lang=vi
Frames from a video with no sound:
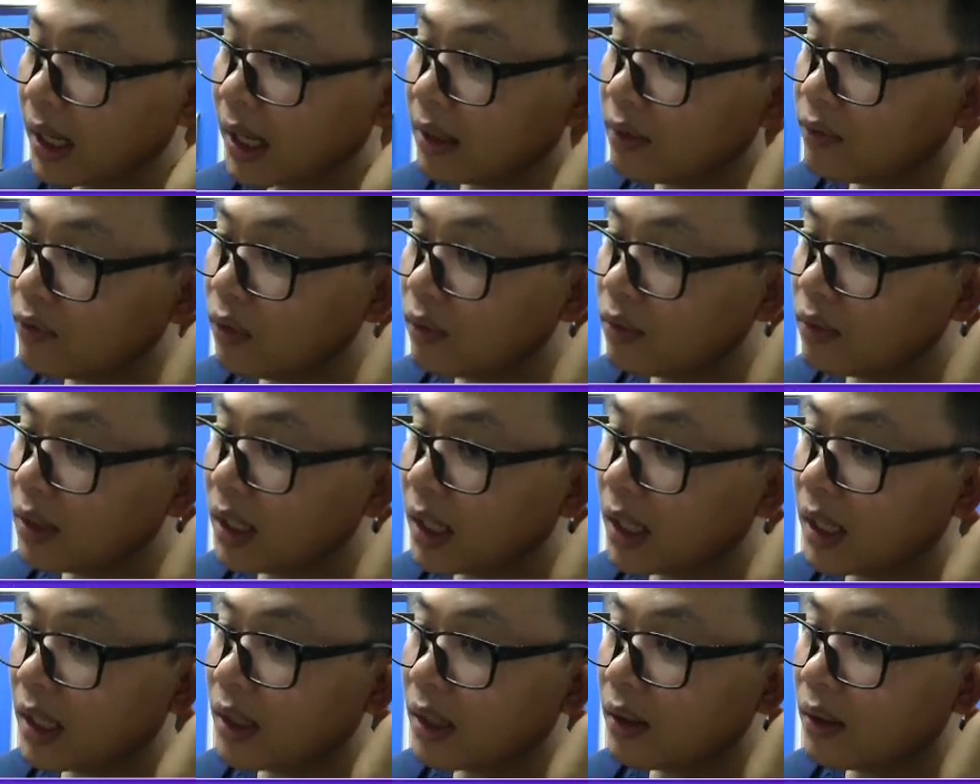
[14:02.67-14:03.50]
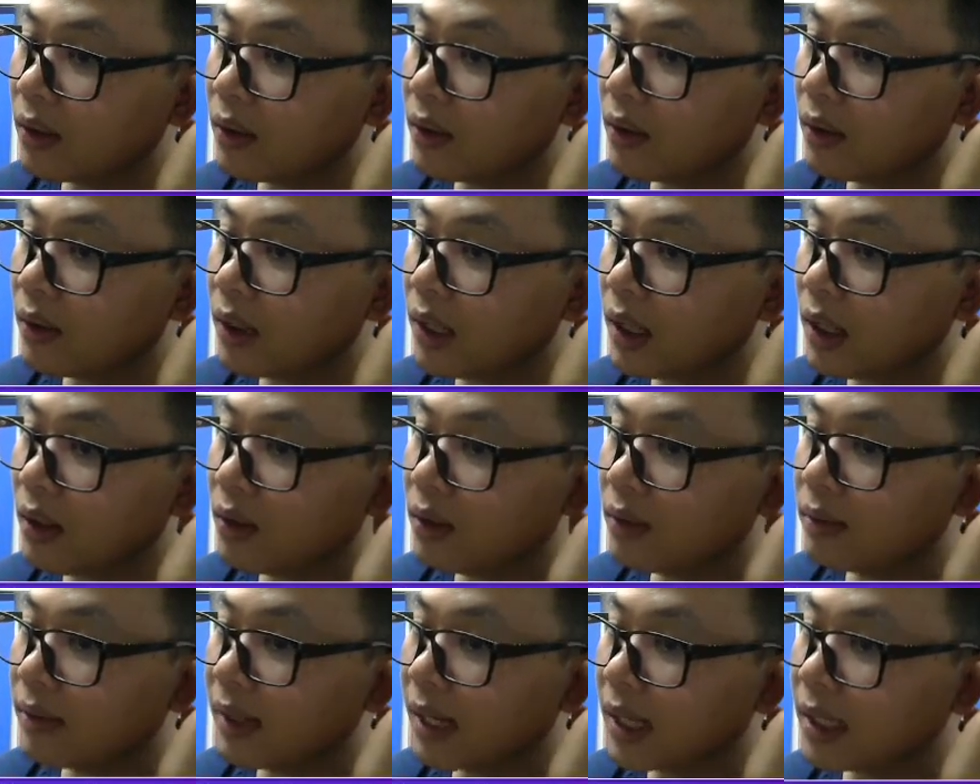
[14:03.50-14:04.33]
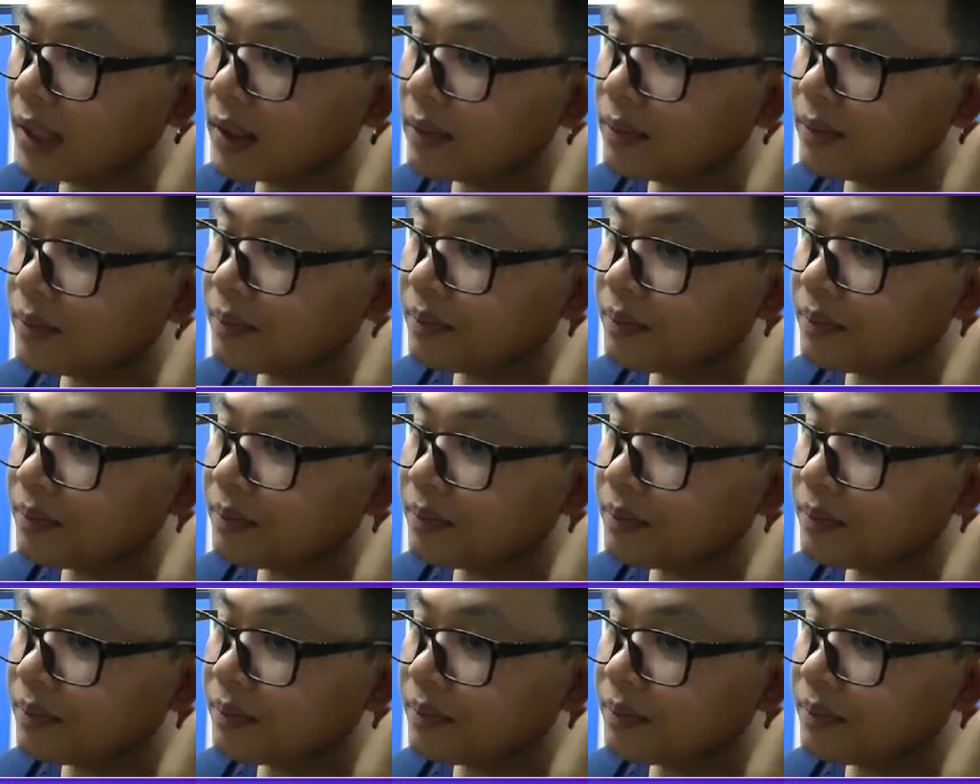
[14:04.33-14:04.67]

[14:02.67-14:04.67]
anh phúc nhá hello bạn